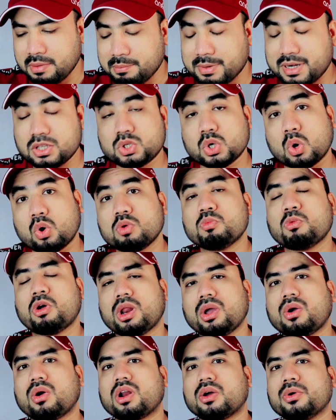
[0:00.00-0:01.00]
মানে যখন
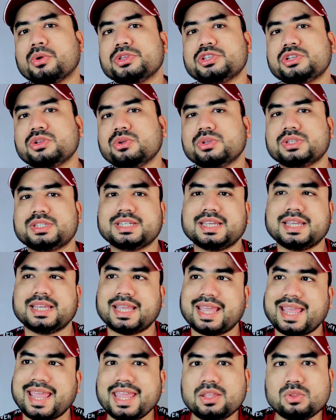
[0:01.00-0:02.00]
মনে করা হচ্ছিল যে
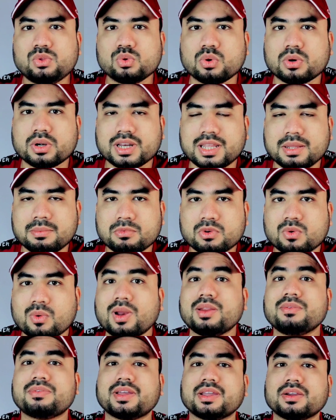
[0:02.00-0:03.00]
এই দুটো টিম
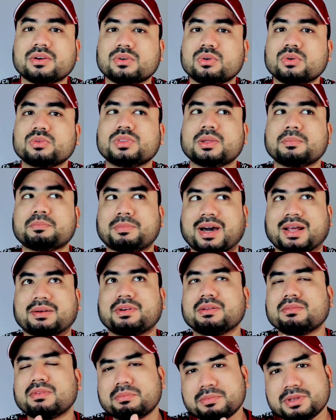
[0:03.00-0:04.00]
কোয়ালিফাই করতে
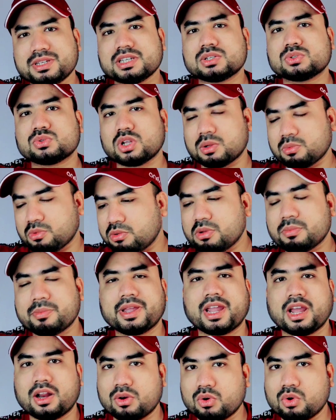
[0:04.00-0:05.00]
পারবে না বা বিশেষ করে বলবো
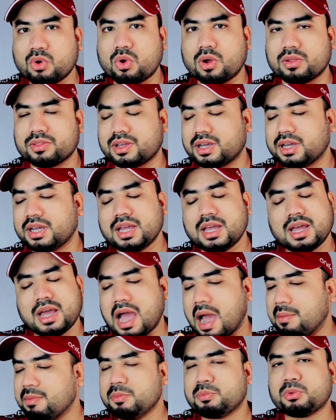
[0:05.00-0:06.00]
বেঙ্গালুরুর কথা
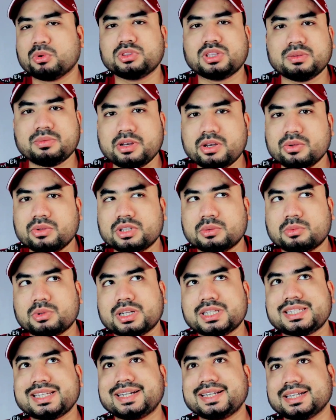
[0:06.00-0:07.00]
আমি প্রতি ভিডিওতে
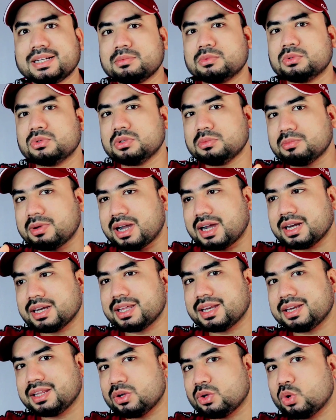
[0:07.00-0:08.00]
বলেছি এটিকে
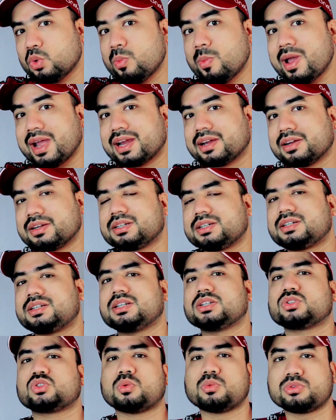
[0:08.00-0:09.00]
মোহনবাগানকে নিয়ে খুব
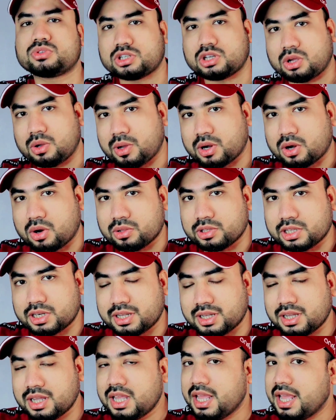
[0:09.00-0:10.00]
একটা সমস্যা হওয়ার কথা
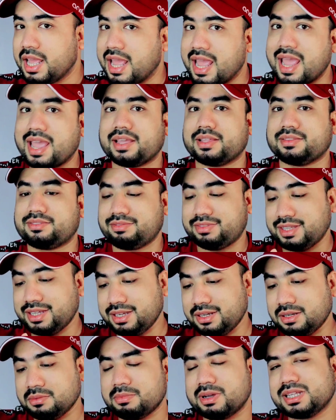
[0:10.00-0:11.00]
না হ্যাঁ
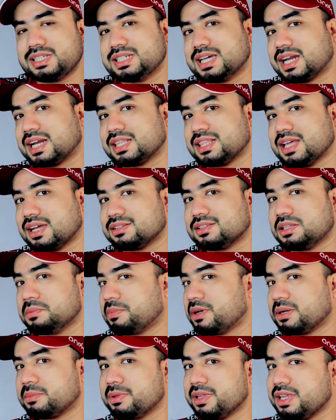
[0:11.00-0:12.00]
তিন বা চারে থাকতে
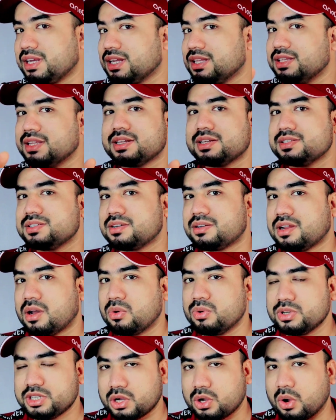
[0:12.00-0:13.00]
পারবে কিনা দেয়ার ইজ এ
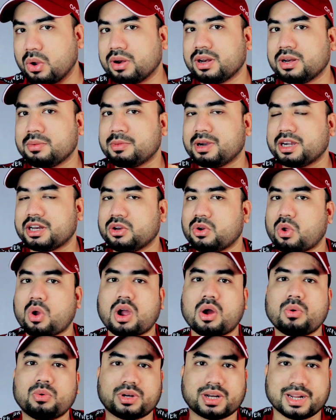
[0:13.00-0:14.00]
ডাউট যে ঘরের মাঠে
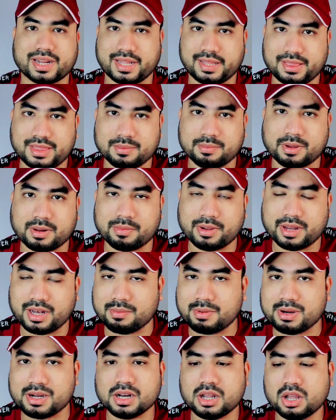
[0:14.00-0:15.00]
নক আউটটা খেলতে পারবে
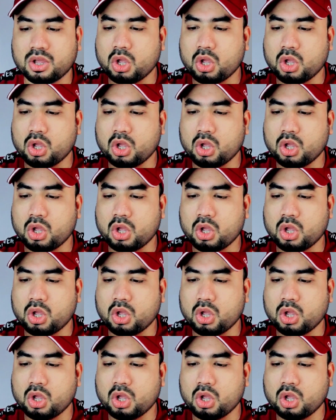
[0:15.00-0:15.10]
কিনা বাট